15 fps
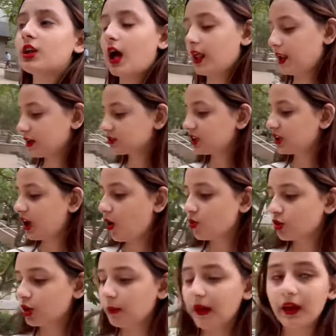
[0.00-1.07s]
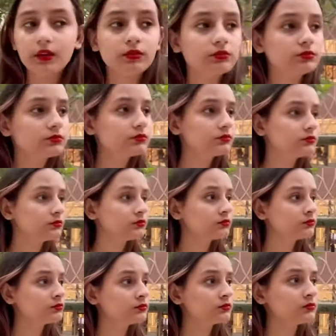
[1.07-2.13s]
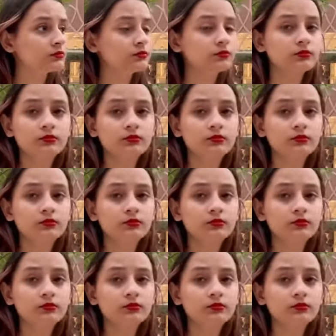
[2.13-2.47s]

अलग से जाऊंगी मैं क्या कर लेगी जा चली जा